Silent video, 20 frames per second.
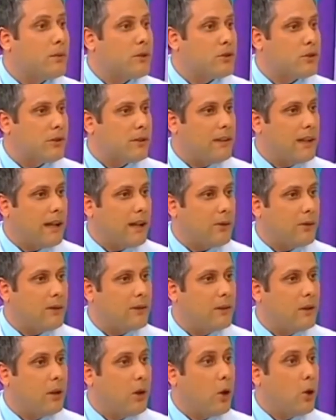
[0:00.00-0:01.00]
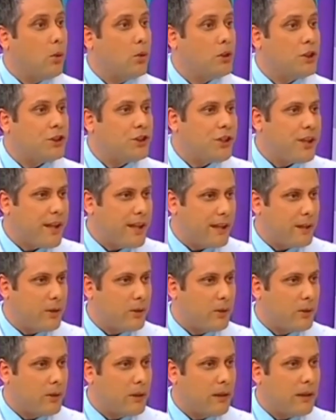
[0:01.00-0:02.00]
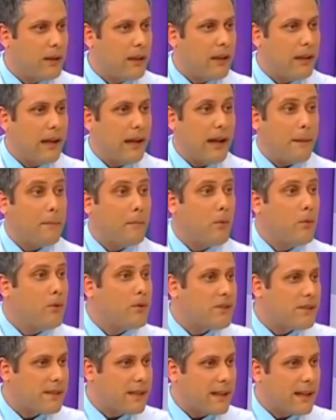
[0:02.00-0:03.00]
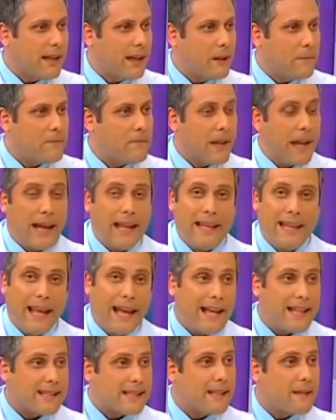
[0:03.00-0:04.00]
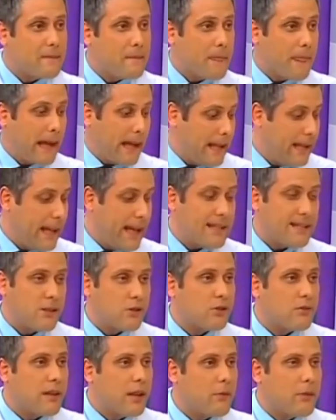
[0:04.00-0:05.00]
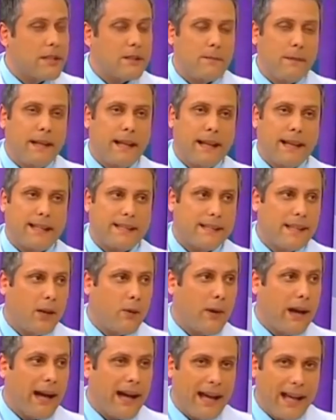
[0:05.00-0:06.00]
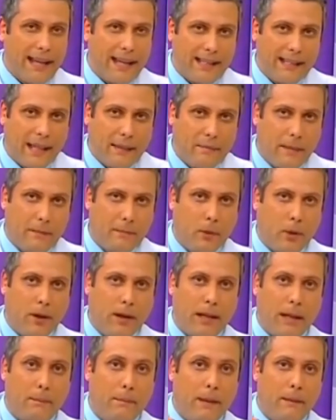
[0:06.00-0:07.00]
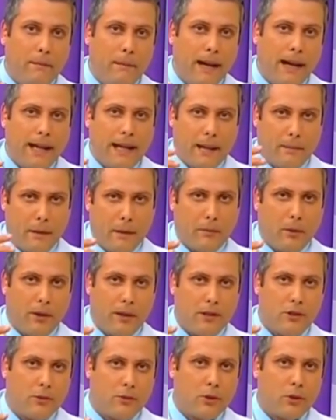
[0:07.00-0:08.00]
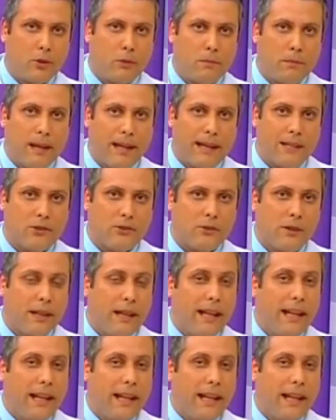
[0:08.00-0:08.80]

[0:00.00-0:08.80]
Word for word: emocional. O cheiro a música. Aliás, a música. aliás, isso tem uma explicação. A área da memória primária, a memória de curto prazo,